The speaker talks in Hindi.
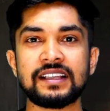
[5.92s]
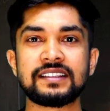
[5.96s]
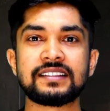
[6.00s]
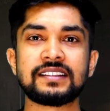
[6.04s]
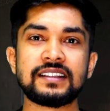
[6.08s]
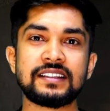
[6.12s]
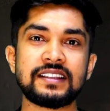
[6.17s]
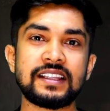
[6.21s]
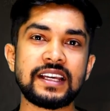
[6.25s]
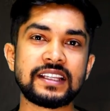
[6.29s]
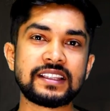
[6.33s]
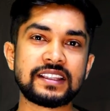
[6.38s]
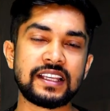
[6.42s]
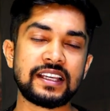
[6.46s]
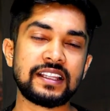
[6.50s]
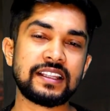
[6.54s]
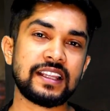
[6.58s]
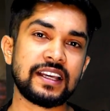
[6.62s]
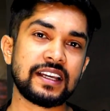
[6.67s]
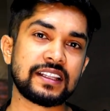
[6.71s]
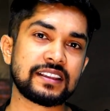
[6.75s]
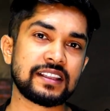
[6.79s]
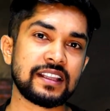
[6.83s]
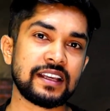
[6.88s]
आज देखते ही
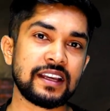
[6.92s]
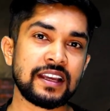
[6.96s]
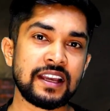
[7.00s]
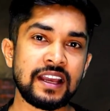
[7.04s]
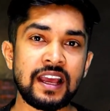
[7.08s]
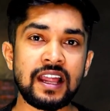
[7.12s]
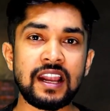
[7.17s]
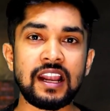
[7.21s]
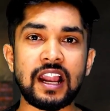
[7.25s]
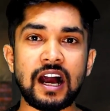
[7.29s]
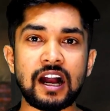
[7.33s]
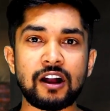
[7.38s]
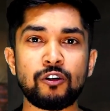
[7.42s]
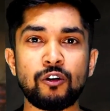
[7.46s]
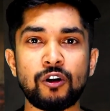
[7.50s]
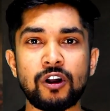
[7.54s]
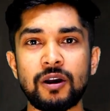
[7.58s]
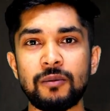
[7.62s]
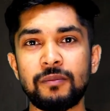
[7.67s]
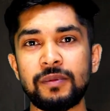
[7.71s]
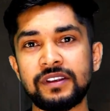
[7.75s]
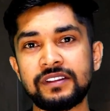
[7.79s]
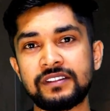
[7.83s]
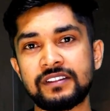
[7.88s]
देखते लाखों
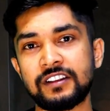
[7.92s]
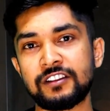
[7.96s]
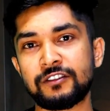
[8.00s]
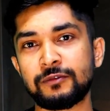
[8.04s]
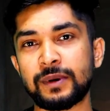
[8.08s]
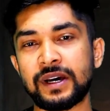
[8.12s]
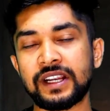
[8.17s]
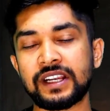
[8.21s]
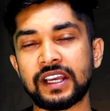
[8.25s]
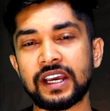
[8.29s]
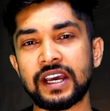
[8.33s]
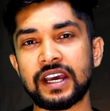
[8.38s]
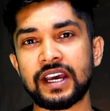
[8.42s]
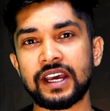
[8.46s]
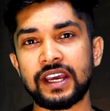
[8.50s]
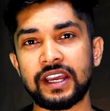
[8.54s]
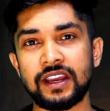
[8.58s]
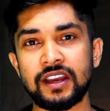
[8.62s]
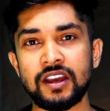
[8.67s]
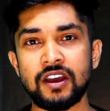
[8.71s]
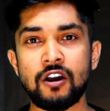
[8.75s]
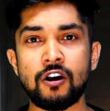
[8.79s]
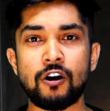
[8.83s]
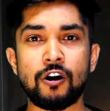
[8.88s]
का बिजनेस बन गया
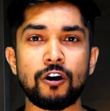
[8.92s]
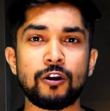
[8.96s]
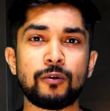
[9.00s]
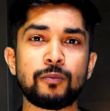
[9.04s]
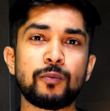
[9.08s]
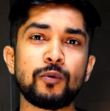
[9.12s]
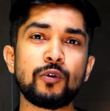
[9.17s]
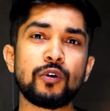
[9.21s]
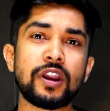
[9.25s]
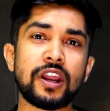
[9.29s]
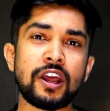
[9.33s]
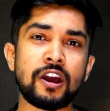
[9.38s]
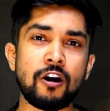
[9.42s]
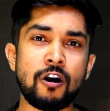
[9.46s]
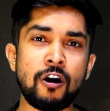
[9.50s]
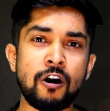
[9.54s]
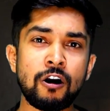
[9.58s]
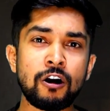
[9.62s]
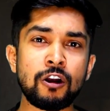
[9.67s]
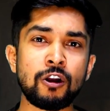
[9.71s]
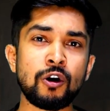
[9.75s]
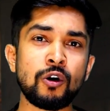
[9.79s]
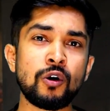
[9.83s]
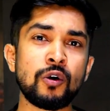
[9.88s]
है और पूरे
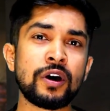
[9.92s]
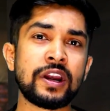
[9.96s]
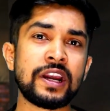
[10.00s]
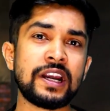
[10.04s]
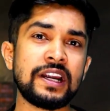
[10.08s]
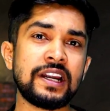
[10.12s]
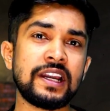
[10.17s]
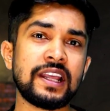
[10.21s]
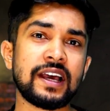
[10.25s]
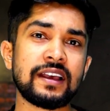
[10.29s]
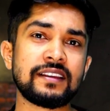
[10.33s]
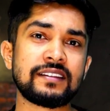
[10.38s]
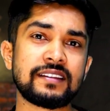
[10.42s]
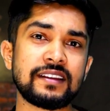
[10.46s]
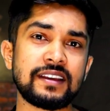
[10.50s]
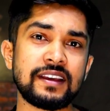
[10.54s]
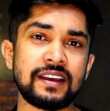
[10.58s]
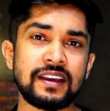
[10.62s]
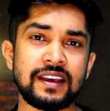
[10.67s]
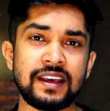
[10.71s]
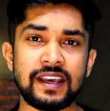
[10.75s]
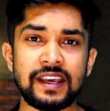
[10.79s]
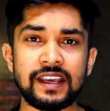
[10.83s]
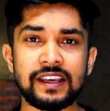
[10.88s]
ऑल ओवर इंडिया
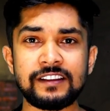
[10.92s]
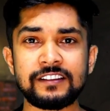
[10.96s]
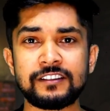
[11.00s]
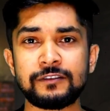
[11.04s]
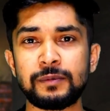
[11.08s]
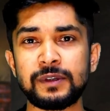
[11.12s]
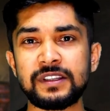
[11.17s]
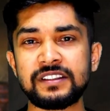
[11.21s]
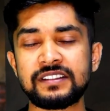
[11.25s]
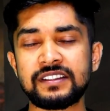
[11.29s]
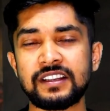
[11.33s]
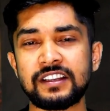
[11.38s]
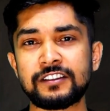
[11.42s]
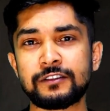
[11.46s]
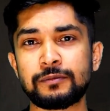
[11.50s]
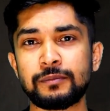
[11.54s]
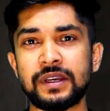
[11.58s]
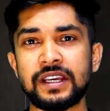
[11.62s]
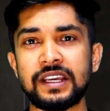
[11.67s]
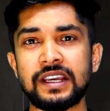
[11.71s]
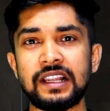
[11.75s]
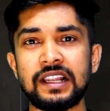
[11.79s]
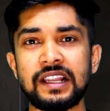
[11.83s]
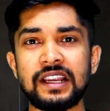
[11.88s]
से इस बिजनेस
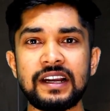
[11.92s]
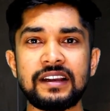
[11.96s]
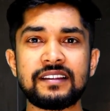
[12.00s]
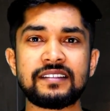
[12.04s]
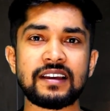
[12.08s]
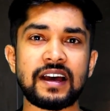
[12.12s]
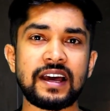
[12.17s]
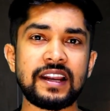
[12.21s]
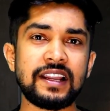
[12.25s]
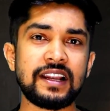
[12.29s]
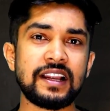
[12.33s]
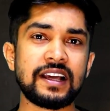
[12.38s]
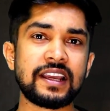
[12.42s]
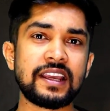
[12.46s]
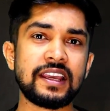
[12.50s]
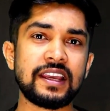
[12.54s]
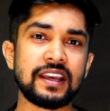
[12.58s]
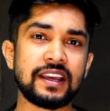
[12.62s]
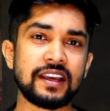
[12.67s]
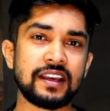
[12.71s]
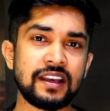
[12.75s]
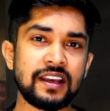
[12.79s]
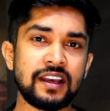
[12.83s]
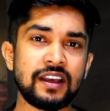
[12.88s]
में लीड्स आने लगी
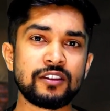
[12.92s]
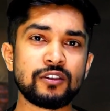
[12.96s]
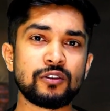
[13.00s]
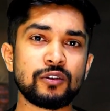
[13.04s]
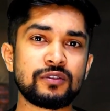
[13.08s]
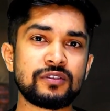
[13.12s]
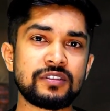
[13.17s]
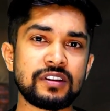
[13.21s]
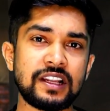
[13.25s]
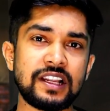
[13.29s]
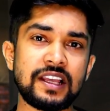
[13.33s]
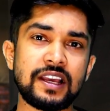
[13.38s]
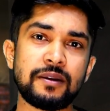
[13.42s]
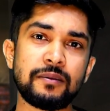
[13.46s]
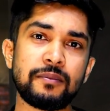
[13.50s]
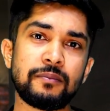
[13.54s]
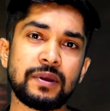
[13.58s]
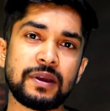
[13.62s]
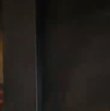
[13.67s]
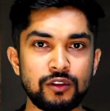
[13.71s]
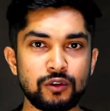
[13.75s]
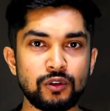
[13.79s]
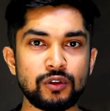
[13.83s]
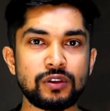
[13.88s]
है तो चलिए
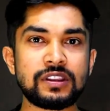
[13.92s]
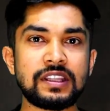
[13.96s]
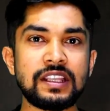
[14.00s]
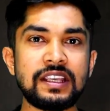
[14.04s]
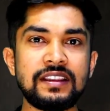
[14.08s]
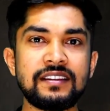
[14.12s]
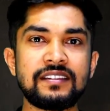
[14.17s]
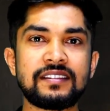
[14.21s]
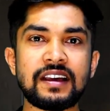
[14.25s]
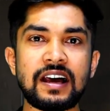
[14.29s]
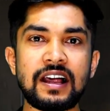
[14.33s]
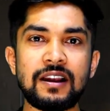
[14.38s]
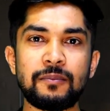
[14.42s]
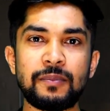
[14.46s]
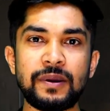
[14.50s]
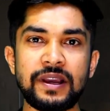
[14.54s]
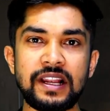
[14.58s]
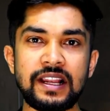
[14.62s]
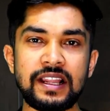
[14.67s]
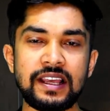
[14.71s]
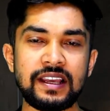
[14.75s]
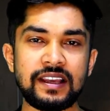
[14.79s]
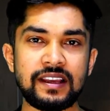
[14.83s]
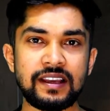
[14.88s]
तो तीन साल
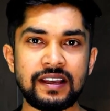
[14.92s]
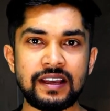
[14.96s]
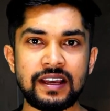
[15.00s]
पहले